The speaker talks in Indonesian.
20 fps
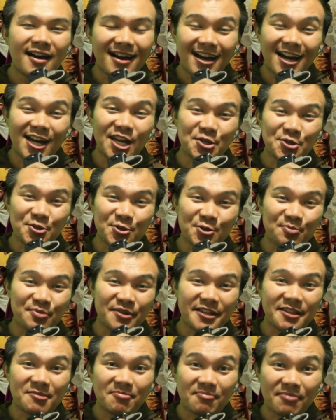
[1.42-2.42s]
Halo
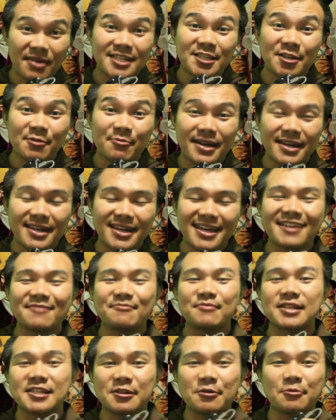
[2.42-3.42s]
Julprit, pace bene,
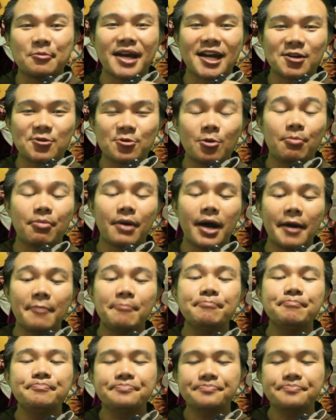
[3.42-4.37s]
masih di mea culpa.